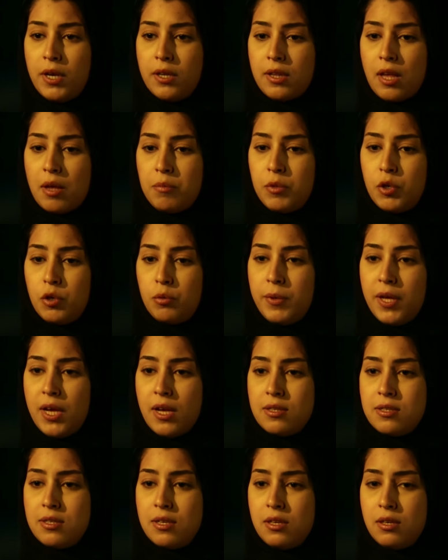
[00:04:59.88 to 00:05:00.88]
اللي تهمينه
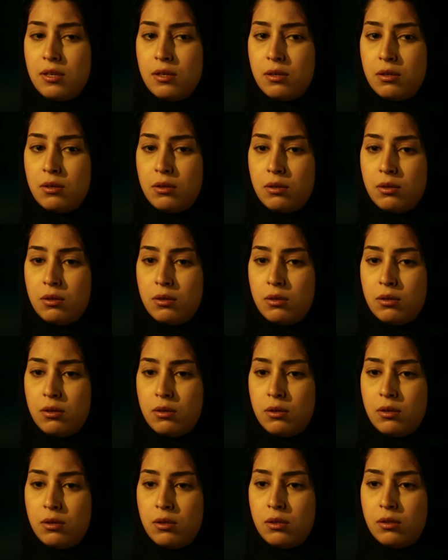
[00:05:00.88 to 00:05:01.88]
بيها دي
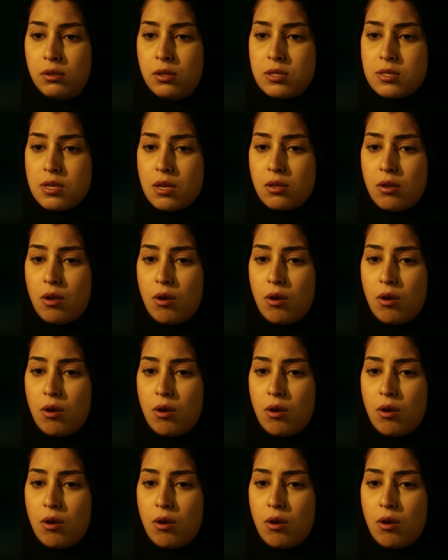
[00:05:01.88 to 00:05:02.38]
تسقط